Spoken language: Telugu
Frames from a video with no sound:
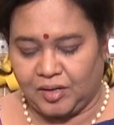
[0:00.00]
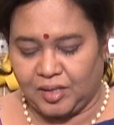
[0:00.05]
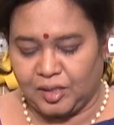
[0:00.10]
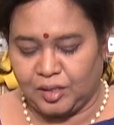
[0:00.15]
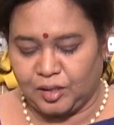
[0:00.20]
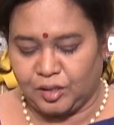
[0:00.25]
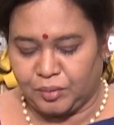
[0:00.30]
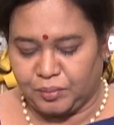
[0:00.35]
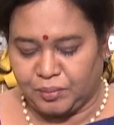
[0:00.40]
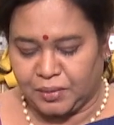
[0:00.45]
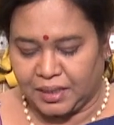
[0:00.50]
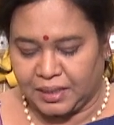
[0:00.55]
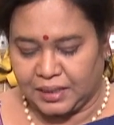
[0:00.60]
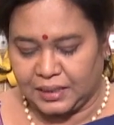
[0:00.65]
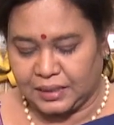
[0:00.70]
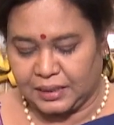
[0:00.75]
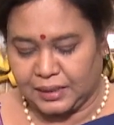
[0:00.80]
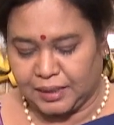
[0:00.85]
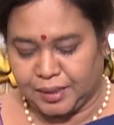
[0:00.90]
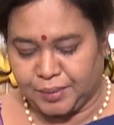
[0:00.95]
ఆయిల్లో
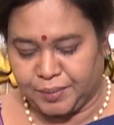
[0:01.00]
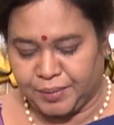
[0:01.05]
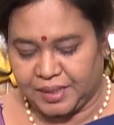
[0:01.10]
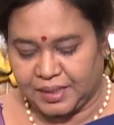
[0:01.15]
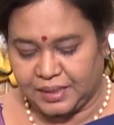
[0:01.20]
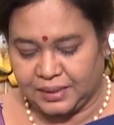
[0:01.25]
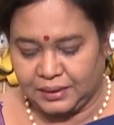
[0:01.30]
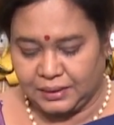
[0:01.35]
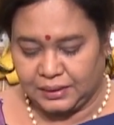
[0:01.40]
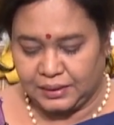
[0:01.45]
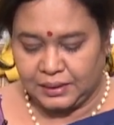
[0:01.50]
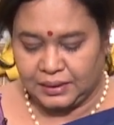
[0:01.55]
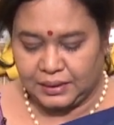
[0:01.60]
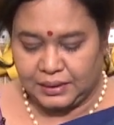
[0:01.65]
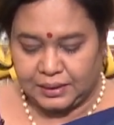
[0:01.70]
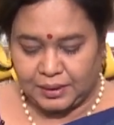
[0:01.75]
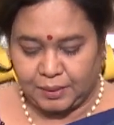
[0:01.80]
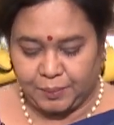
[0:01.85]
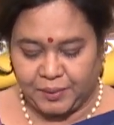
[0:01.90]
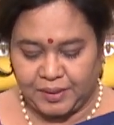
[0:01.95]
మగ్గాలన్నమాట
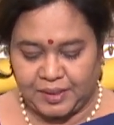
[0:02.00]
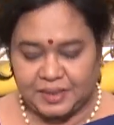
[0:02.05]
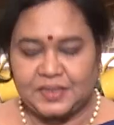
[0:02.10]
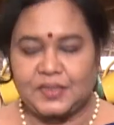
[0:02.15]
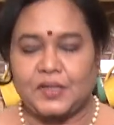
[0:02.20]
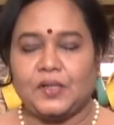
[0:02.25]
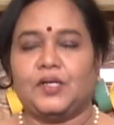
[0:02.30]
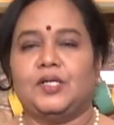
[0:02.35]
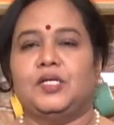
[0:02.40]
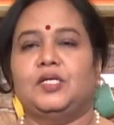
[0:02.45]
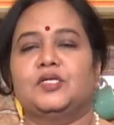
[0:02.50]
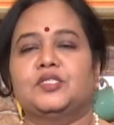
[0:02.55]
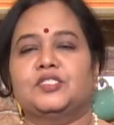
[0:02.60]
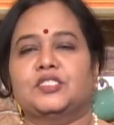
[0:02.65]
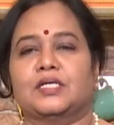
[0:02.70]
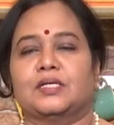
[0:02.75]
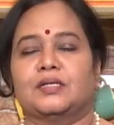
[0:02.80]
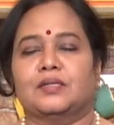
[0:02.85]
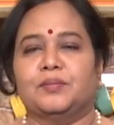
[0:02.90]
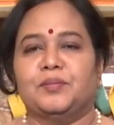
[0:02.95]
ఎప్పుడైతే ఆయిల్లో
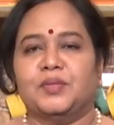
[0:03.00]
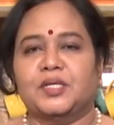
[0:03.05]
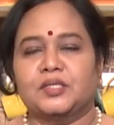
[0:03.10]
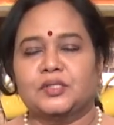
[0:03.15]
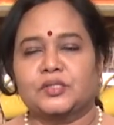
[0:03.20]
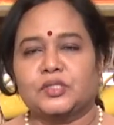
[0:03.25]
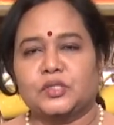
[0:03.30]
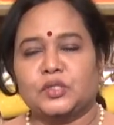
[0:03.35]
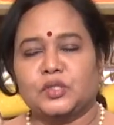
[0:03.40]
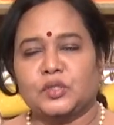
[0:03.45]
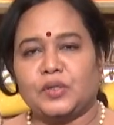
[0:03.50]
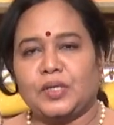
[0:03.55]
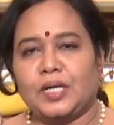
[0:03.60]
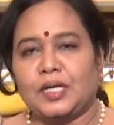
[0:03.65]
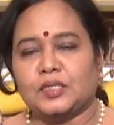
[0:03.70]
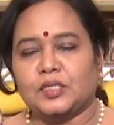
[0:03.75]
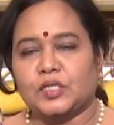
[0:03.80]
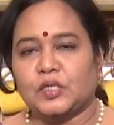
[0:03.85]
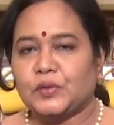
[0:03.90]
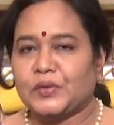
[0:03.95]
చక్కగా మగ్గుతుందో
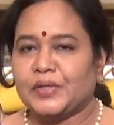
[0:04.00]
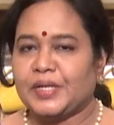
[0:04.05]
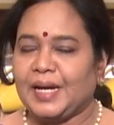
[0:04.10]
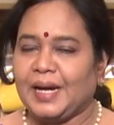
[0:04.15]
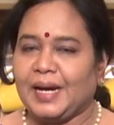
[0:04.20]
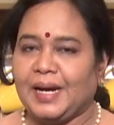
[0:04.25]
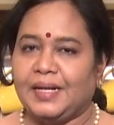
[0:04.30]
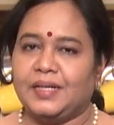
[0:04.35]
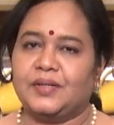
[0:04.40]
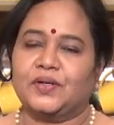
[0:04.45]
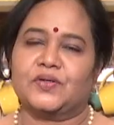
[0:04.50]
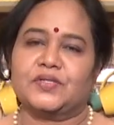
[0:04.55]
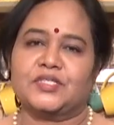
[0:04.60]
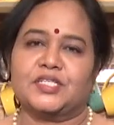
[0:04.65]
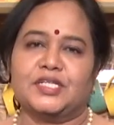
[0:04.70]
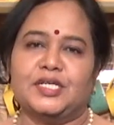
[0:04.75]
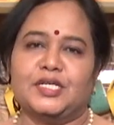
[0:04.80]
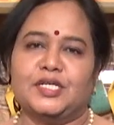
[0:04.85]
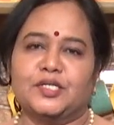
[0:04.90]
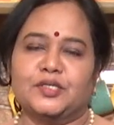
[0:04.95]
అందులో ఉన్న
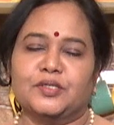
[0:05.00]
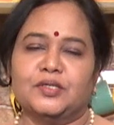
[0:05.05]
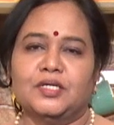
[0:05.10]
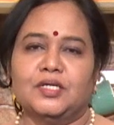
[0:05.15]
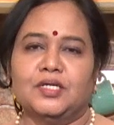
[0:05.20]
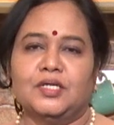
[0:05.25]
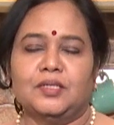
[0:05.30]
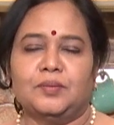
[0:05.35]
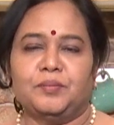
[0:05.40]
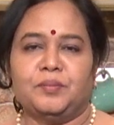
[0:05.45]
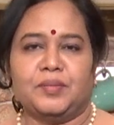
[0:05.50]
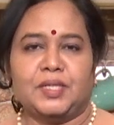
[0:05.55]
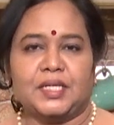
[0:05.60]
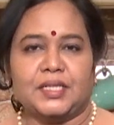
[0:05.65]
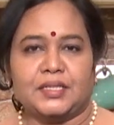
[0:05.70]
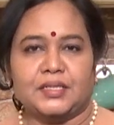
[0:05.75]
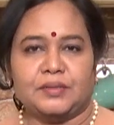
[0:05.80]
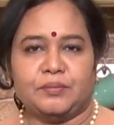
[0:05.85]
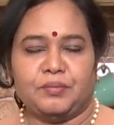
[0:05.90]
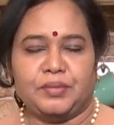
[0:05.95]
యాంటాక్సిడెంట్
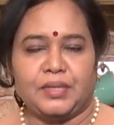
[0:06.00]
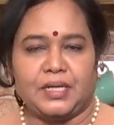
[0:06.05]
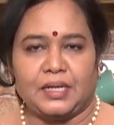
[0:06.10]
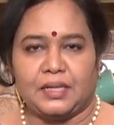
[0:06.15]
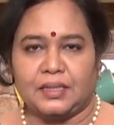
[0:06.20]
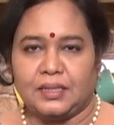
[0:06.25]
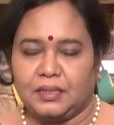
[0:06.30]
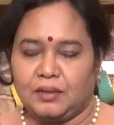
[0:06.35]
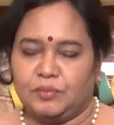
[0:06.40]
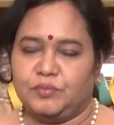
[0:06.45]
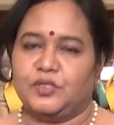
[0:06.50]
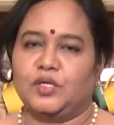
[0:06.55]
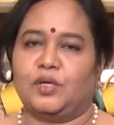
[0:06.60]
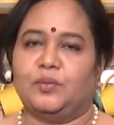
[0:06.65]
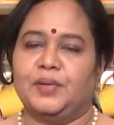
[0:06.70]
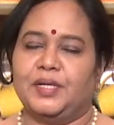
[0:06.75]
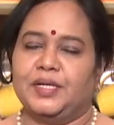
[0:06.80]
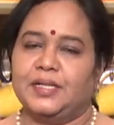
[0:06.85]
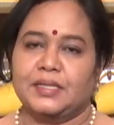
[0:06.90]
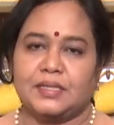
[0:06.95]
మనకి బాగా
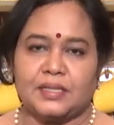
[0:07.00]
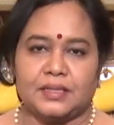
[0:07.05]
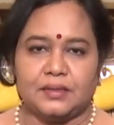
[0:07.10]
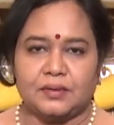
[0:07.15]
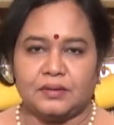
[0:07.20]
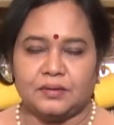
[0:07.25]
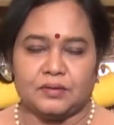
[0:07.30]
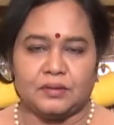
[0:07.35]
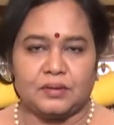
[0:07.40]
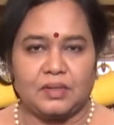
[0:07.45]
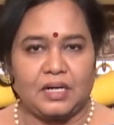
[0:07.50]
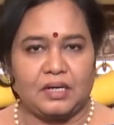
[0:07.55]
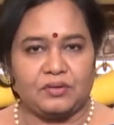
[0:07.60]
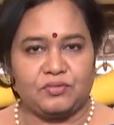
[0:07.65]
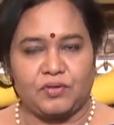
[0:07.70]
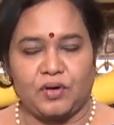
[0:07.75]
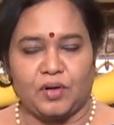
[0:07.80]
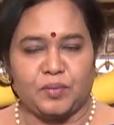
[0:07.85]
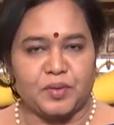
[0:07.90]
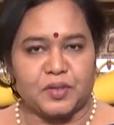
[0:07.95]
అబ్జార్బ్ అయ్యేటట్టు ఆ
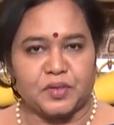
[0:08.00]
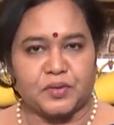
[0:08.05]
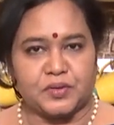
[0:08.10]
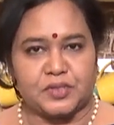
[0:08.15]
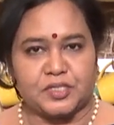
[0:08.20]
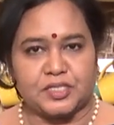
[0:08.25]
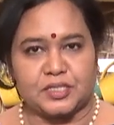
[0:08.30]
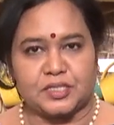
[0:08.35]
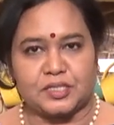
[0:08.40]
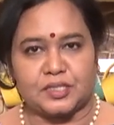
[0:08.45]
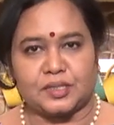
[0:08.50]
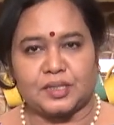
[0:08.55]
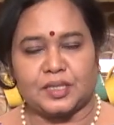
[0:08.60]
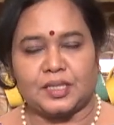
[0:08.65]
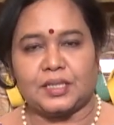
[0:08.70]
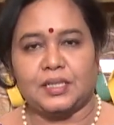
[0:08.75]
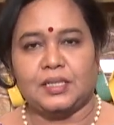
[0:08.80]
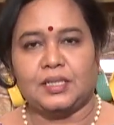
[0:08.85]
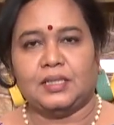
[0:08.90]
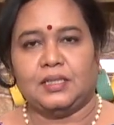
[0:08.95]
ఫామ్లోకి వచ్చేస్తుంది
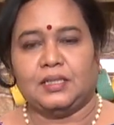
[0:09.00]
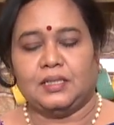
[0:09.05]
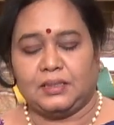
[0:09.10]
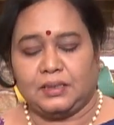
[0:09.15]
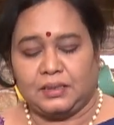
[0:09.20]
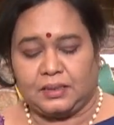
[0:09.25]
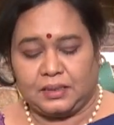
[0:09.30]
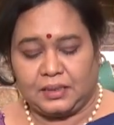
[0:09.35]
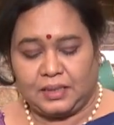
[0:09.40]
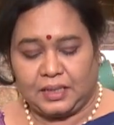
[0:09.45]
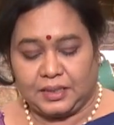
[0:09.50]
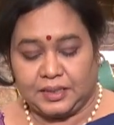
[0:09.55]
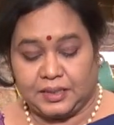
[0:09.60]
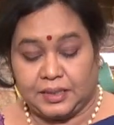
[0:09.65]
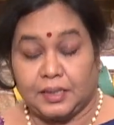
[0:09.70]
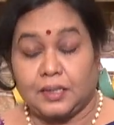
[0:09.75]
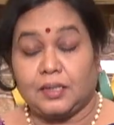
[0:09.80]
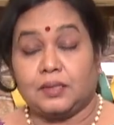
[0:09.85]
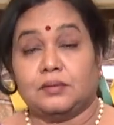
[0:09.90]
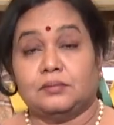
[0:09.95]

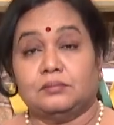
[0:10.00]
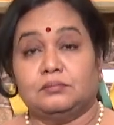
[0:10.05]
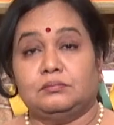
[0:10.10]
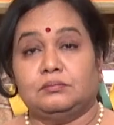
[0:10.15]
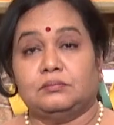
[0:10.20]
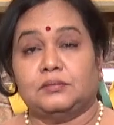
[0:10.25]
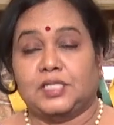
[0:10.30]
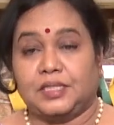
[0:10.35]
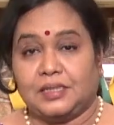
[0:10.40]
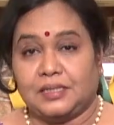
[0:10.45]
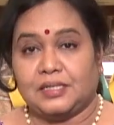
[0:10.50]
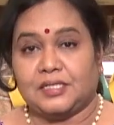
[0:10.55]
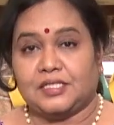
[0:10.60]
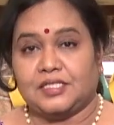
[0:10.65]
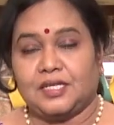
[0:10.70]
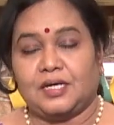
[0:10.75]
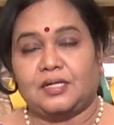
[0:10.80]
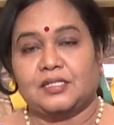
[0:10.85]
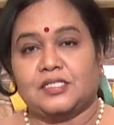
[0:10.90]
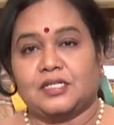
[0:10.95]
అంతేకాదు తినడానికి
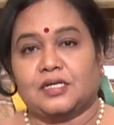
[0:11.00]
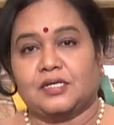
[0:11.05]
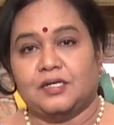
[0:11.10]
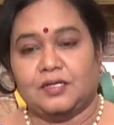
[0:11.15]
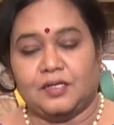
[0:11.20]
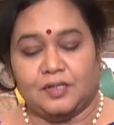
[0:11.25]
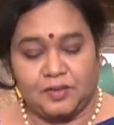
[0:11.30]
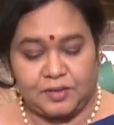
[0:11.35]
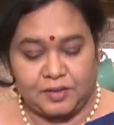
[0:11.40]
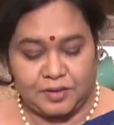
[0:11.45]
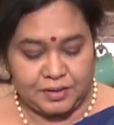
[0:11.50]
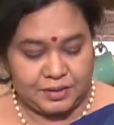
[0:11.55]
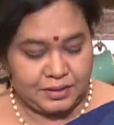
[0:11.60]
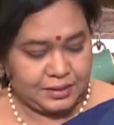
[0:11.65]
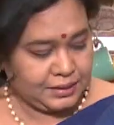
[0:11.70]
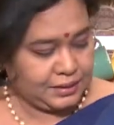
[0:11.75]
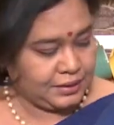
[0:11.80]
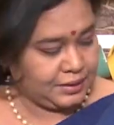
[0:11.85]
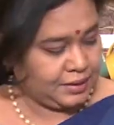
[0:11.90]
చాలా చక్కగా ఉంటుంది